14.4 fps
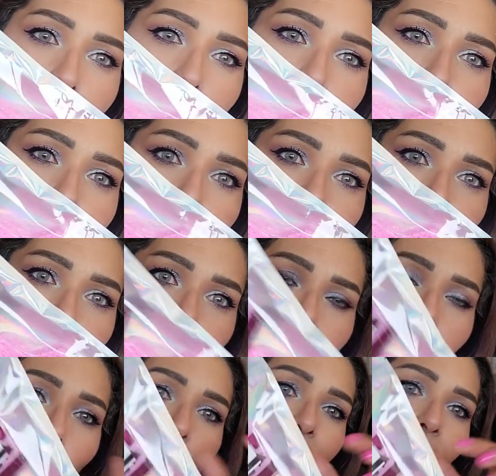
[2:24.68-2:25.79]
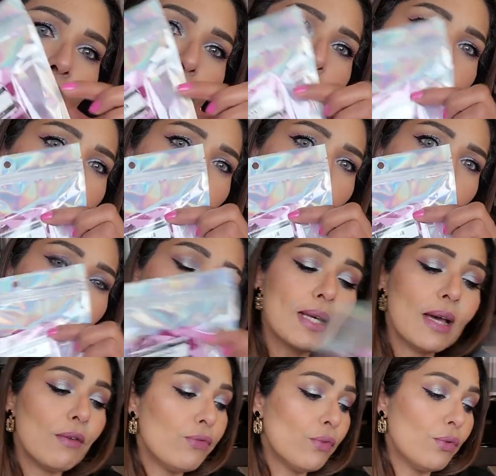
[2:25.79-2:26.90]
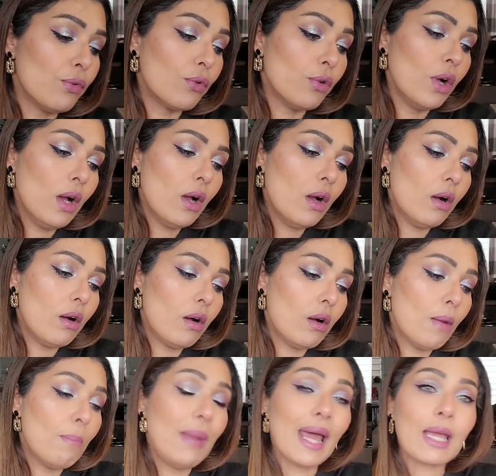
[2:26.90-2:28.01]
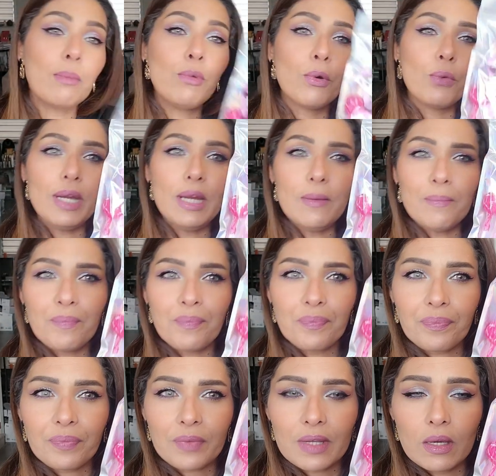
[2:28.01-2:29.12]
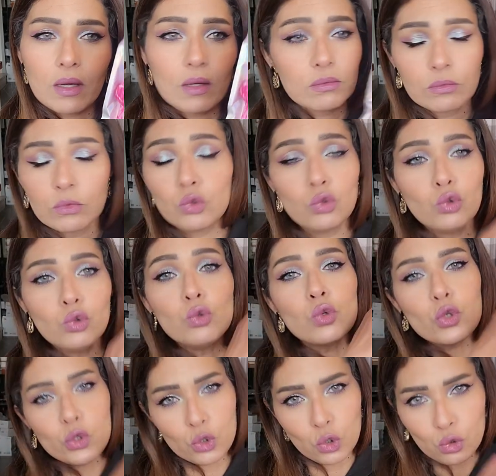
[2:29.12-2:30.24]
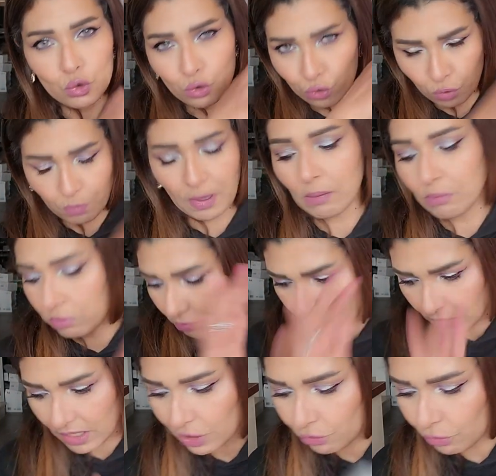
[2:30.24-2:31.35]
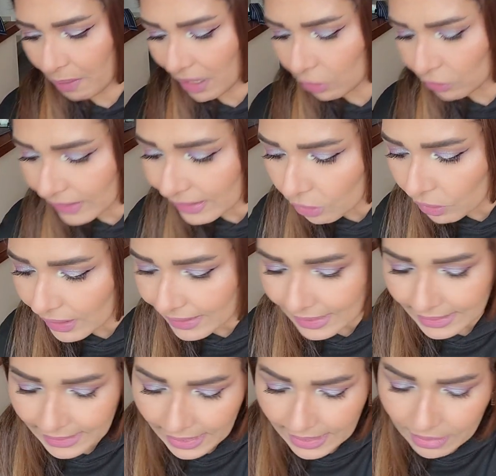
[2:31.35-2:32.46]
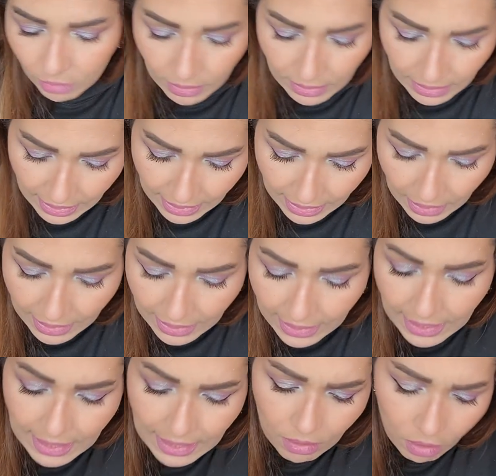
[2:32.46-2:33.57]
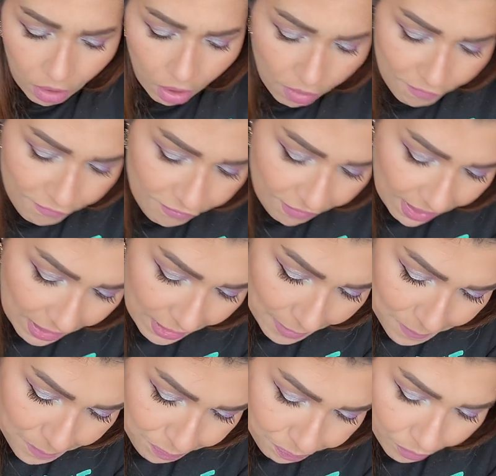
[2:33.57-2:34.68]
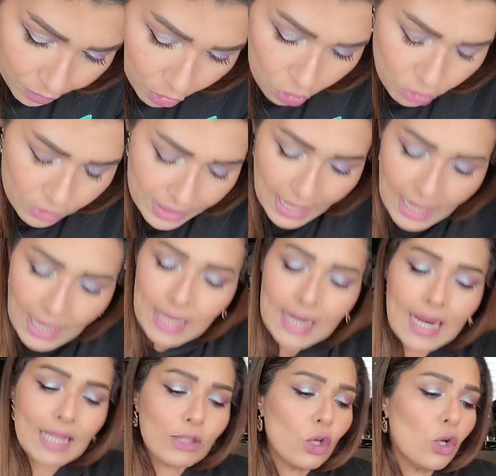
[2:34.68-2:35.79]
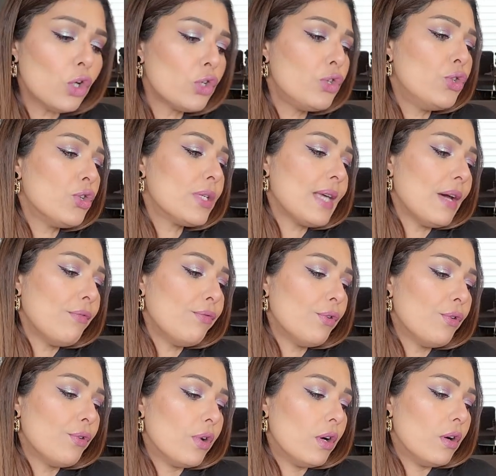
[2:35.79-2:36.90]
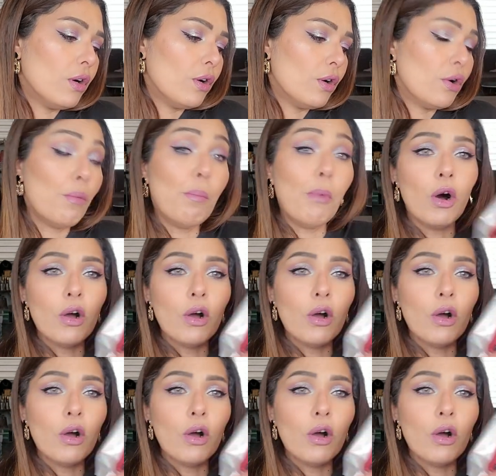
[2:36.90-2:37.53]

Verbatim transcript: Mom. On a une tranche de savon euh, Blackberry. Tout sont super bons. Voilà, je ne vais pas rentrer dans les détails. Et enfin, on a la tranche de savon euh,